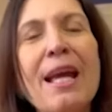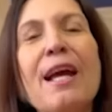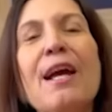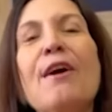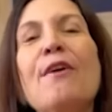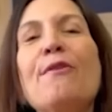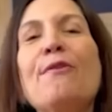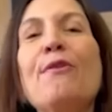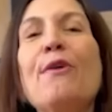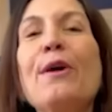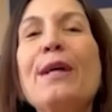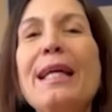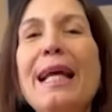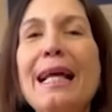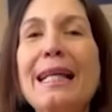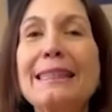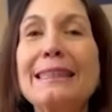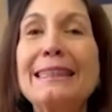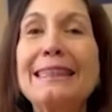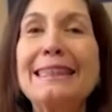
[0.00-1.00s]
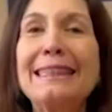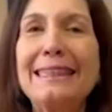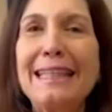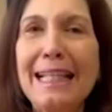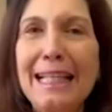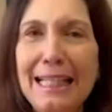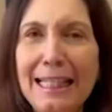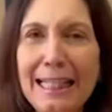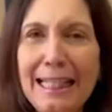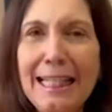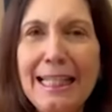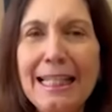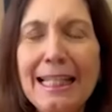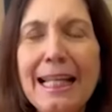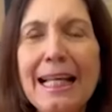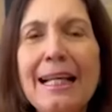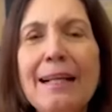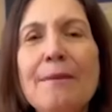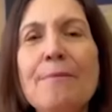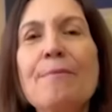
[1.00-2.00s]
foi a
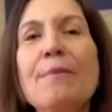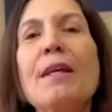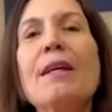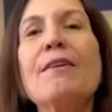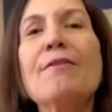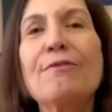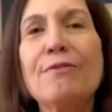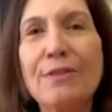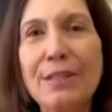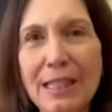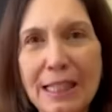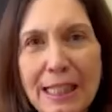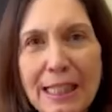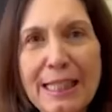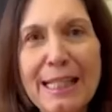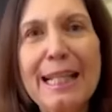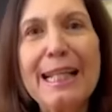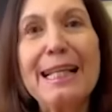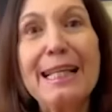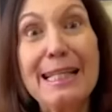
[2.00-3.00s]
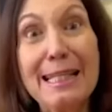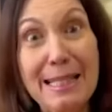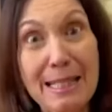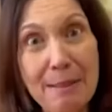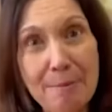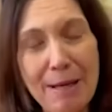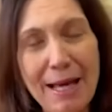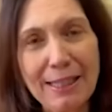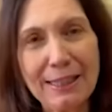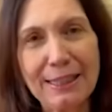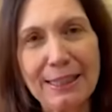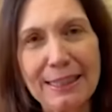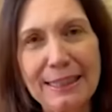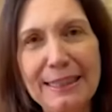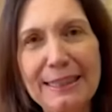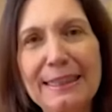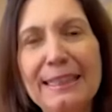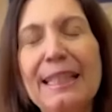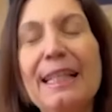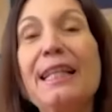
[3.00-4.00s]
Celina Viana
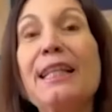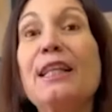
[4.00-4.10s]
Guimarães,